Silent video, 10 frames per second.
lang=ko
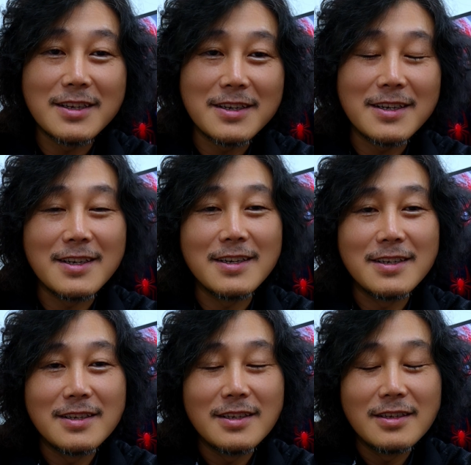하다가
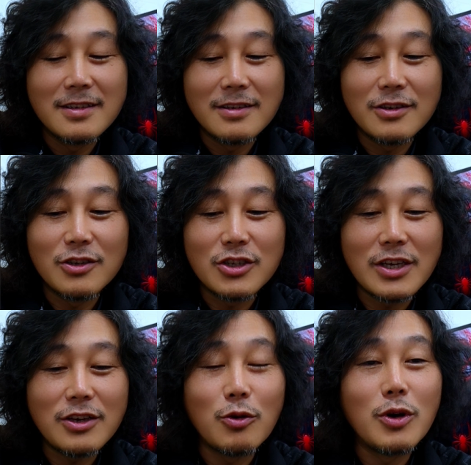어,
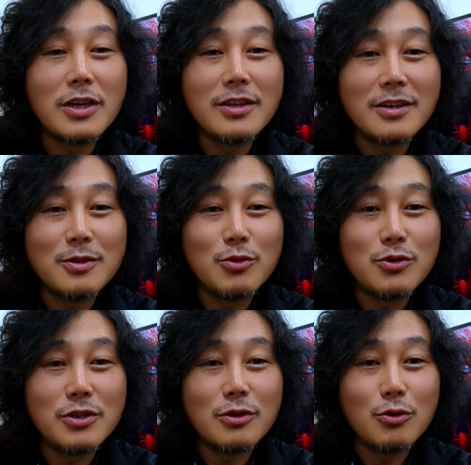제 영화에 대한
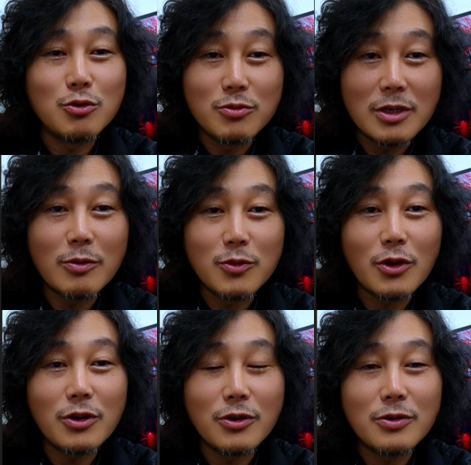리뷰들이 요즘 제법
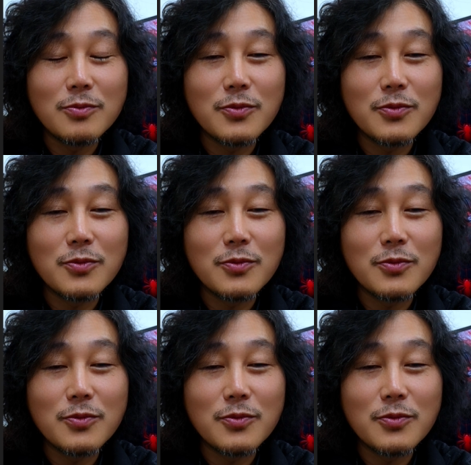떠요